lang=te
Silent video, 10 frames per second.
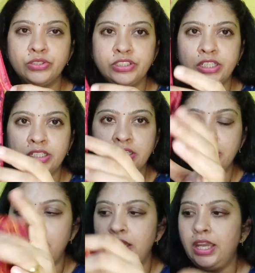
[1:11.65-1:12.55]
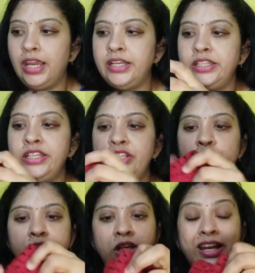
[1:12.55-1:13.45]
చూస్తున్నారు కదా అండ్
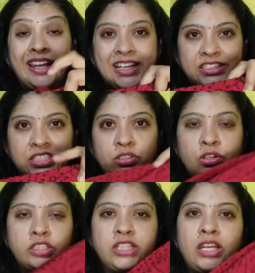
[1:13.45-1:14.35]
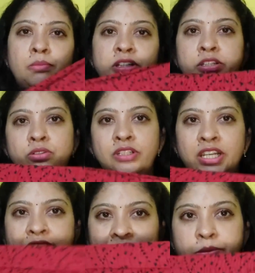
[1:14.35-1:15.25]
దీని యొక్క ఎలాస్టిక్ కూడా చాలా మంది
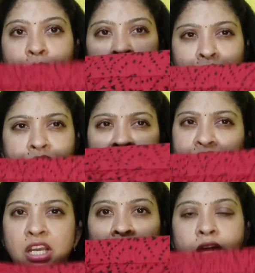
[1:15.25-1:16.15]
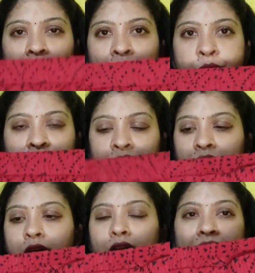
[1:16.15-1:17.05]
అనుకుంటే ఎలాస్టిక్ బాగుండదు చాలా హార్డ్ ఉంది